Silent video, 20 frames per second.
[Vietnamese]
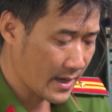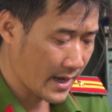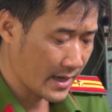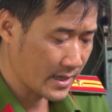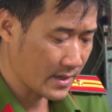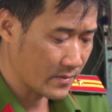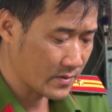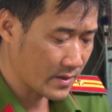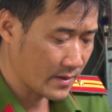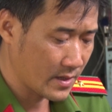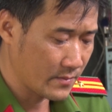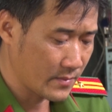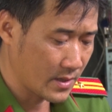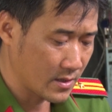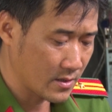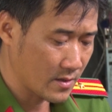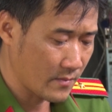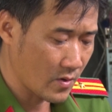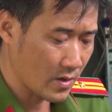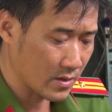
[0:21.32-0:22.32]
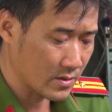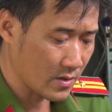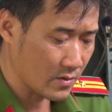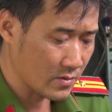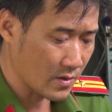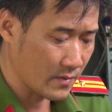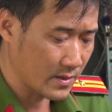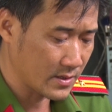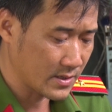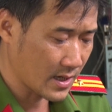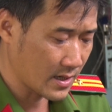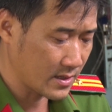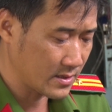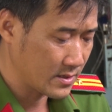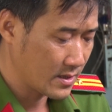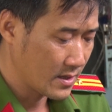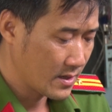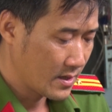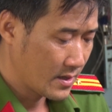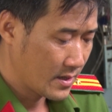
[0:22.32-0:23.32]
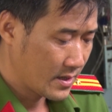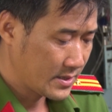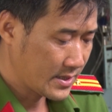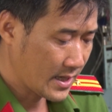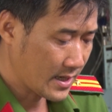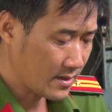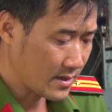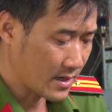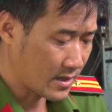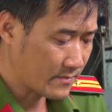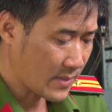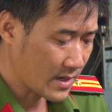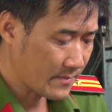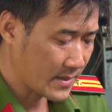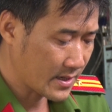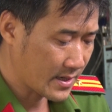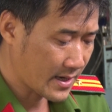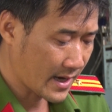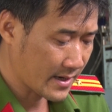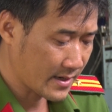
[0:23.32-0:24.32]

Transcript: ngụ tại địa phương đang mua thức ăn. Do có mâu thuẫn từ trước